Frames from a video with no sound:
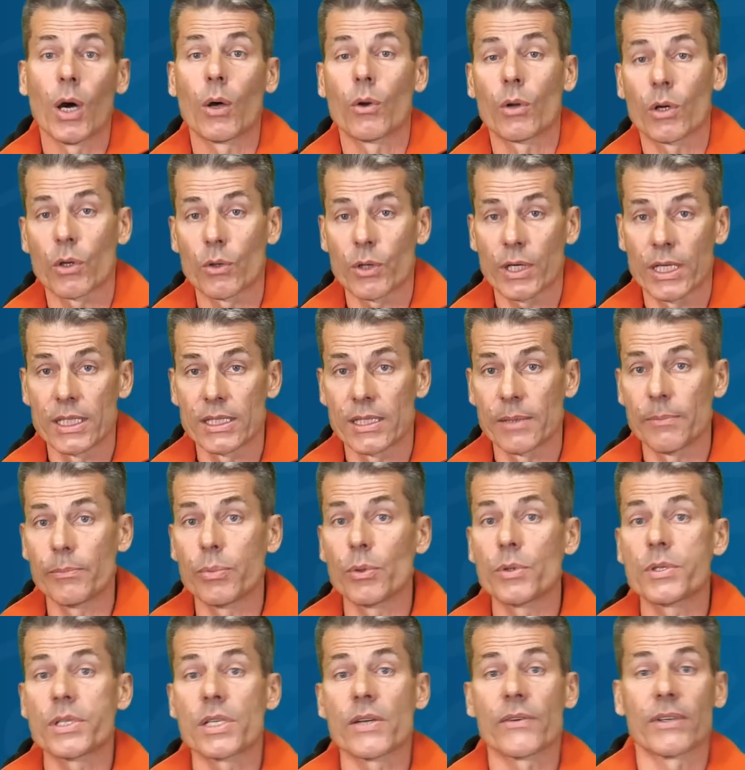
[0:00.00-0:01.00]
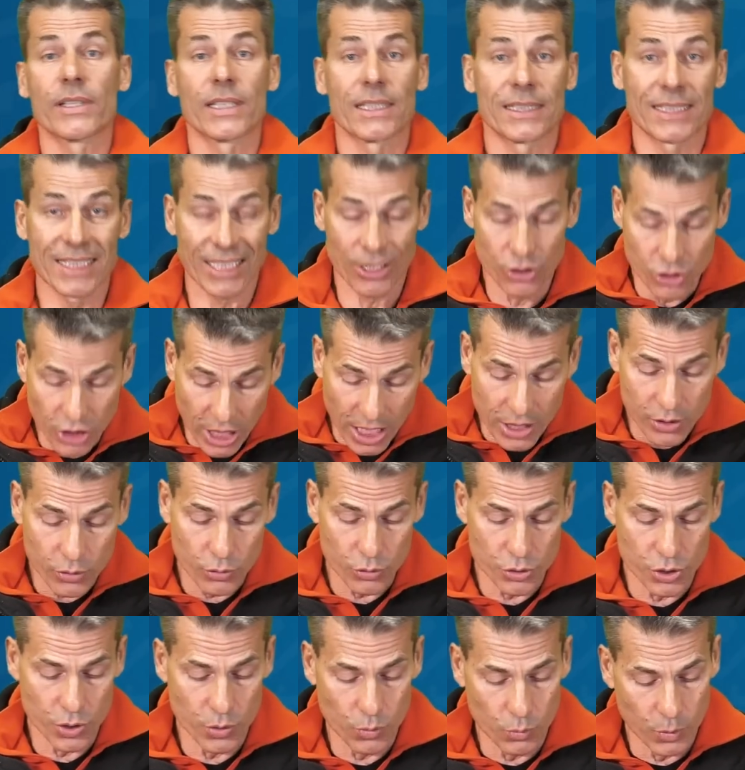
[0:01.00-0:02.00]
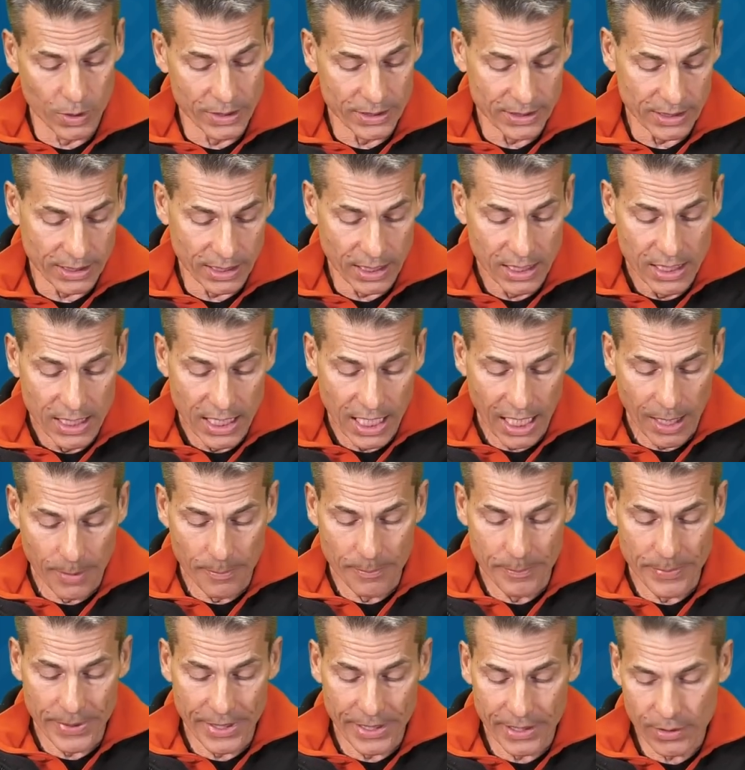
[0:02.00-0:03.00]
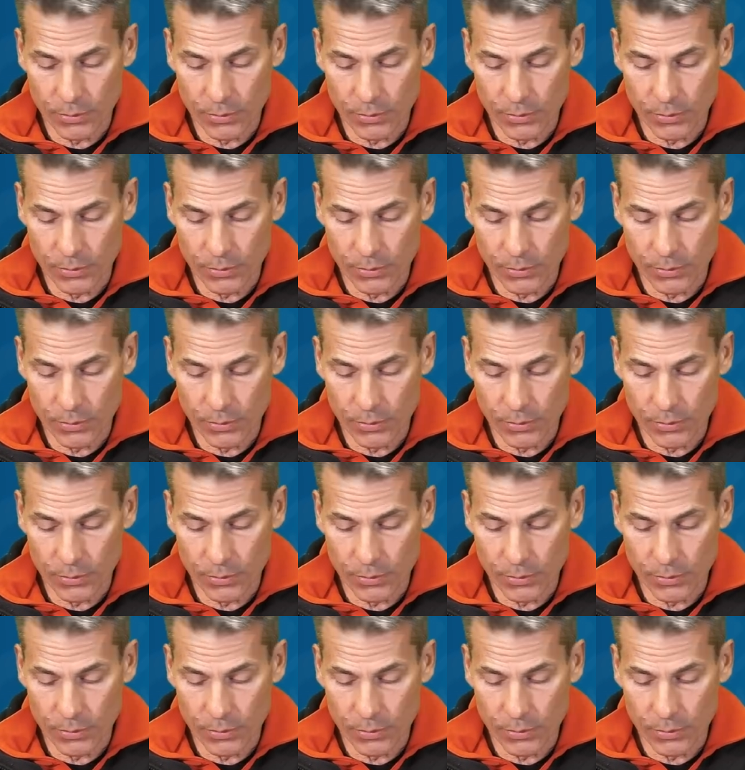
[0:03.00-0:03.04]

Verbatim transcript: ha una corrente impulsiva da 350 A,